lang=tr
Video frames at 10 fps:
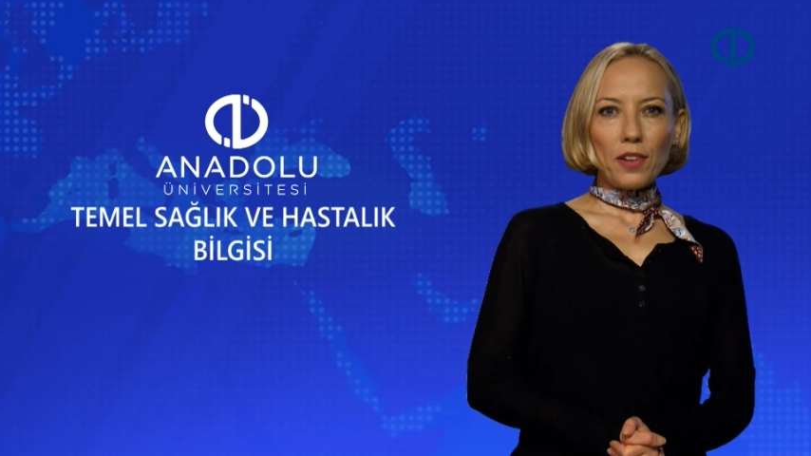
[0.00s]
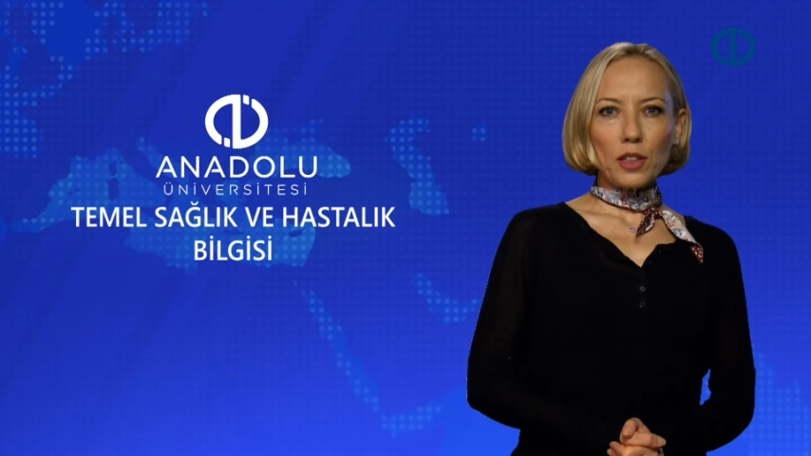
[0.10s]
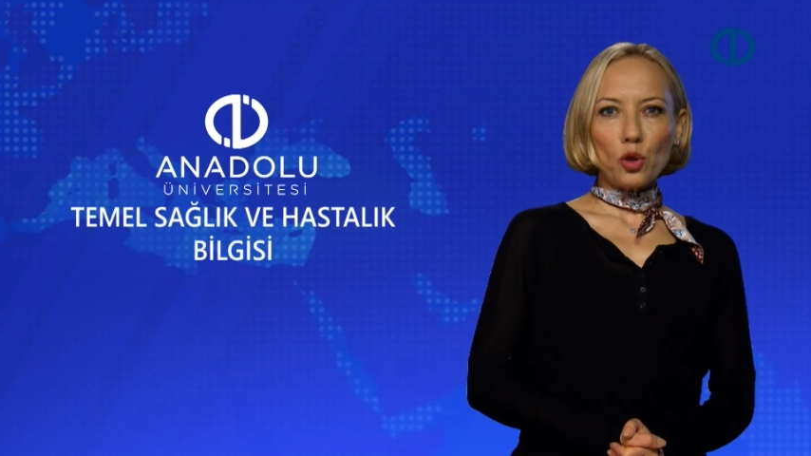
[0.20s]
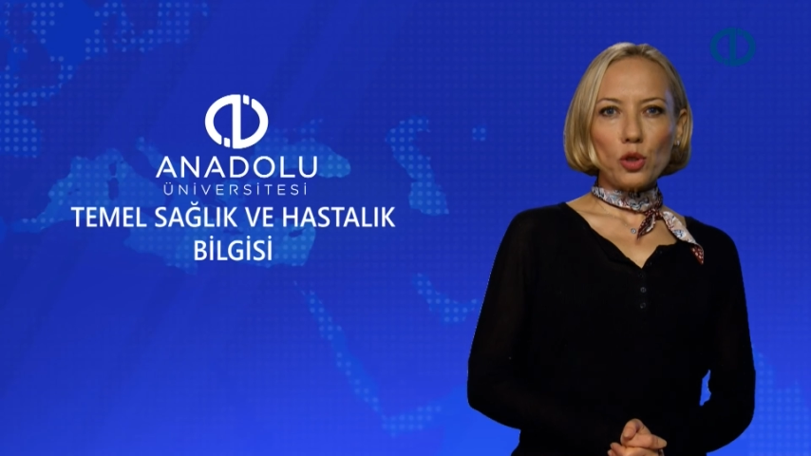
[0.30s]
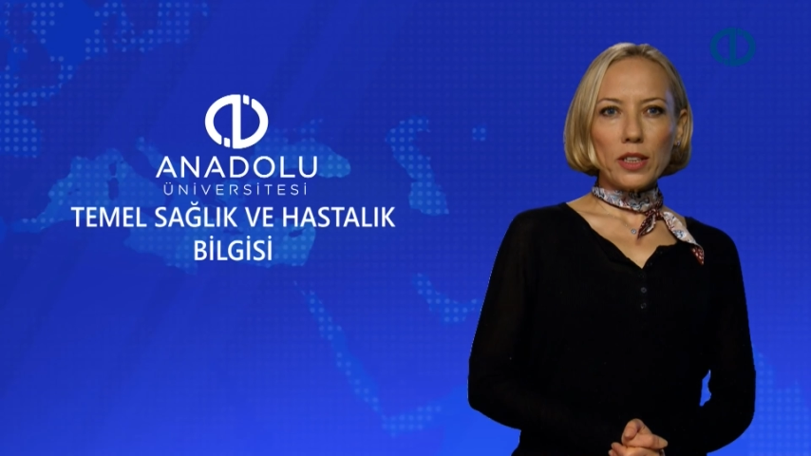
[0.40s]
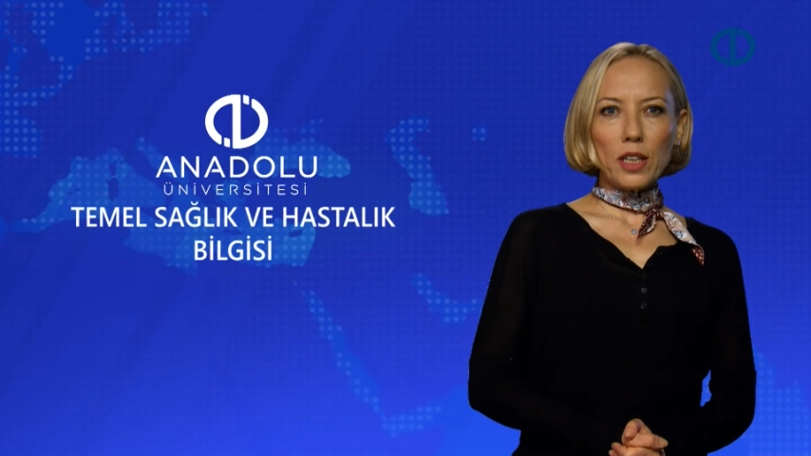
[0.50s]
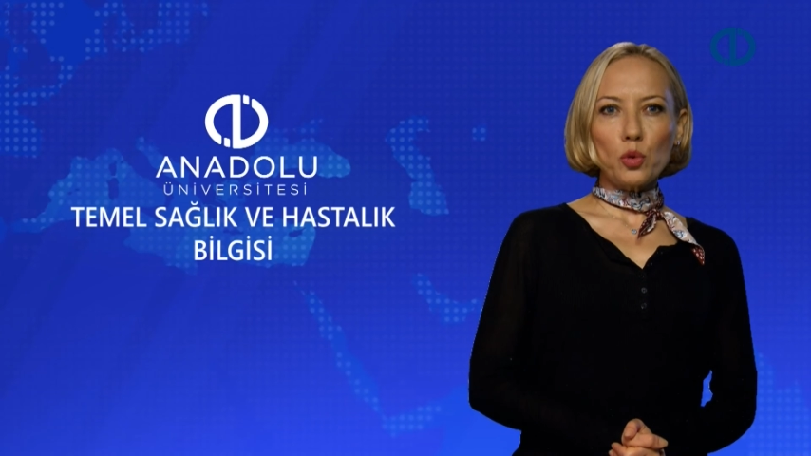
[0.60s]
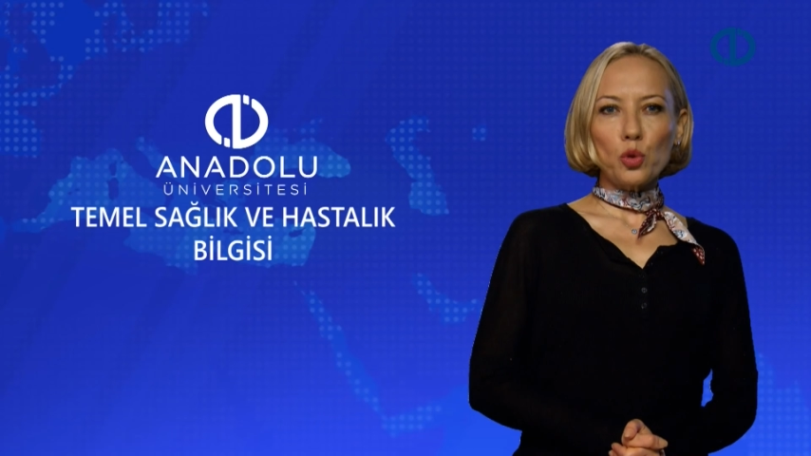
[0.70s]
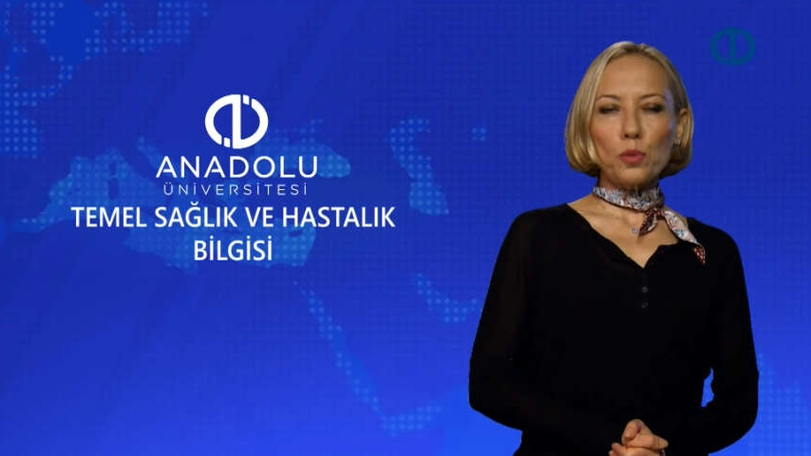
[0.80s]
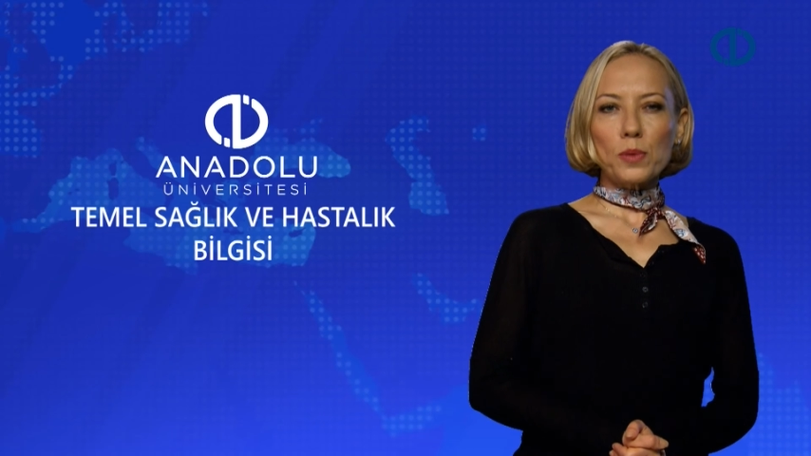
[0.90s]
faktörlere
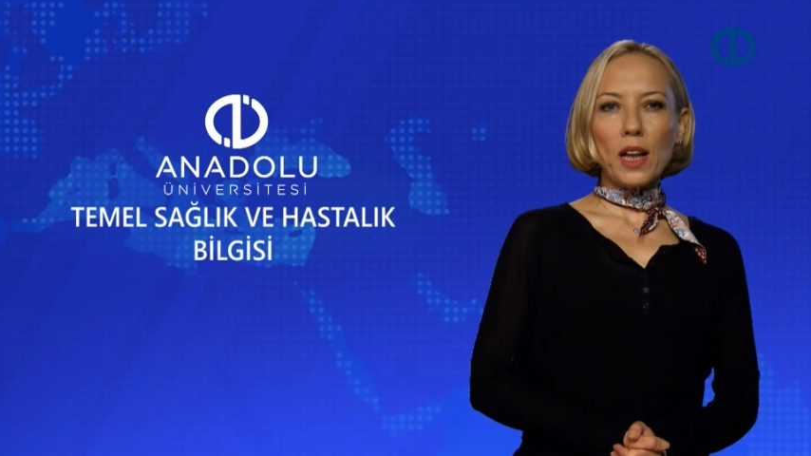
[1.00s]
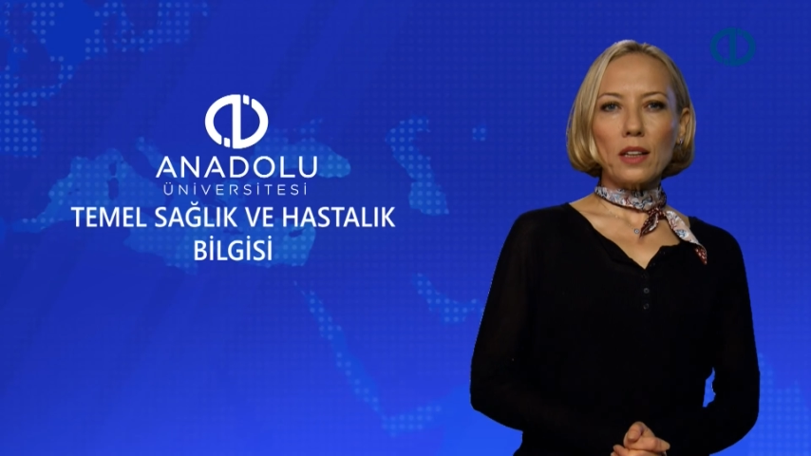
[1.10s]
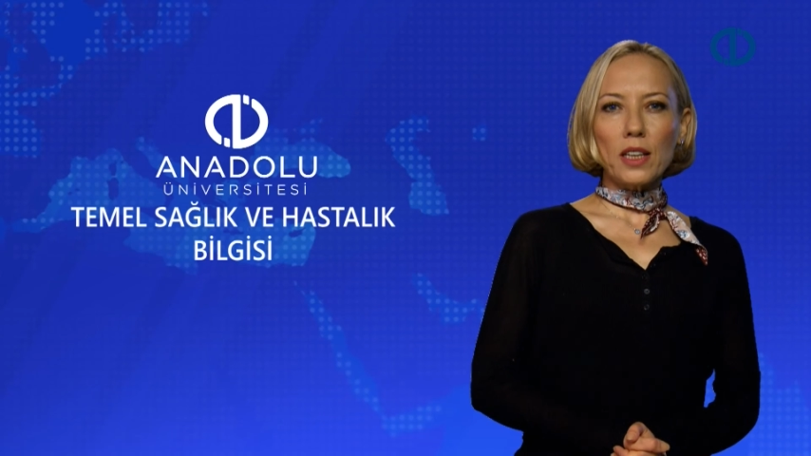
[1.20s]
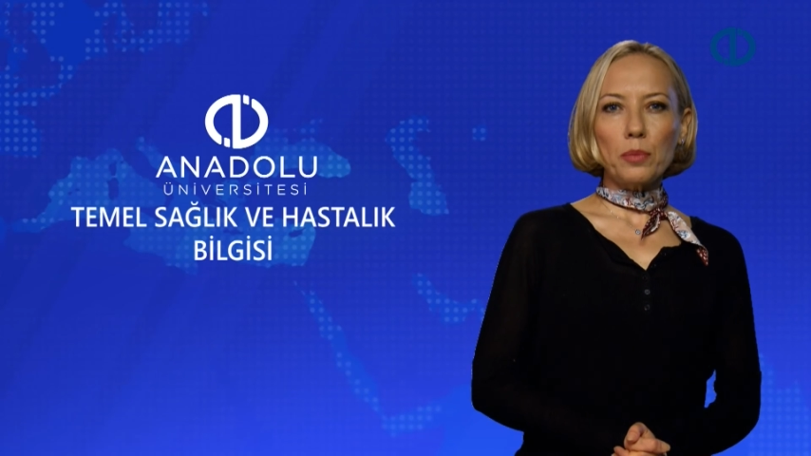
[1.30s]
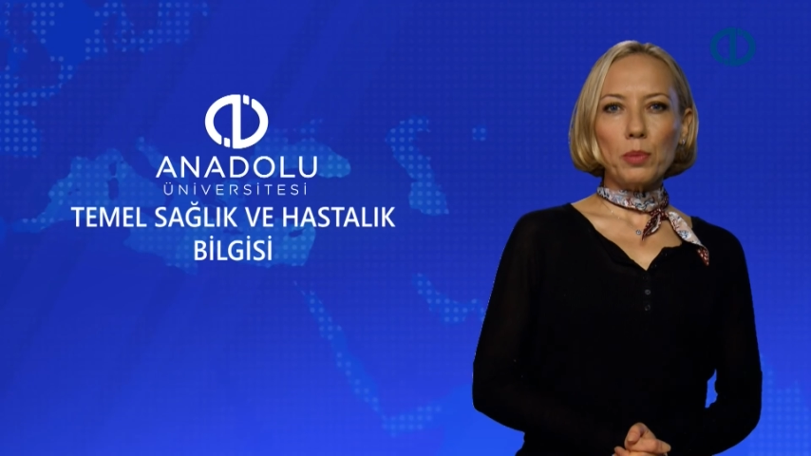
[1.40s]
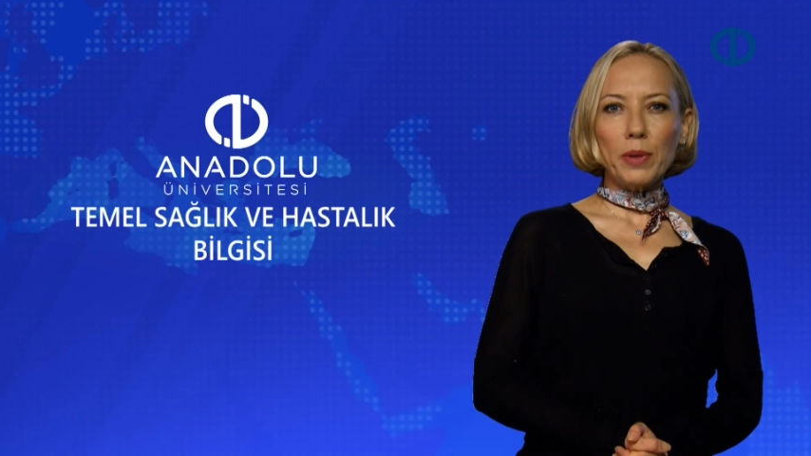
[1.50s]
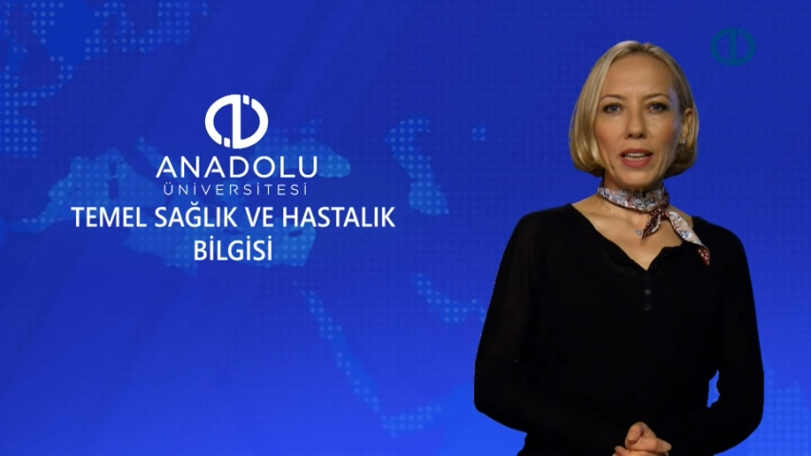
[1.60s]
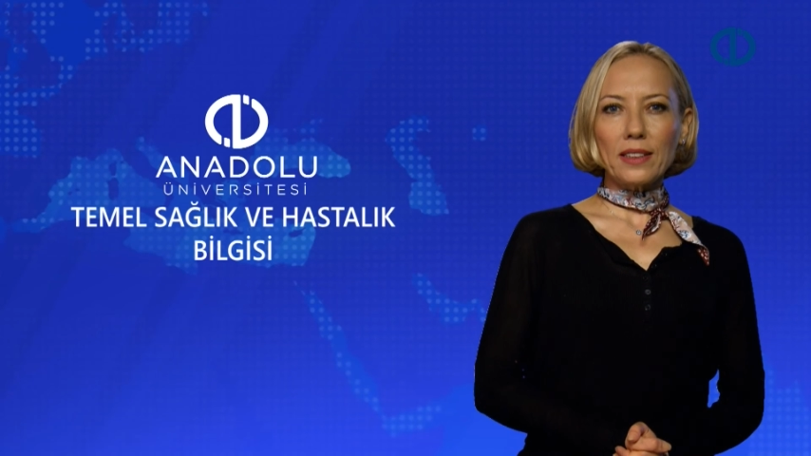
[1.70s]
uyum sağlayabilme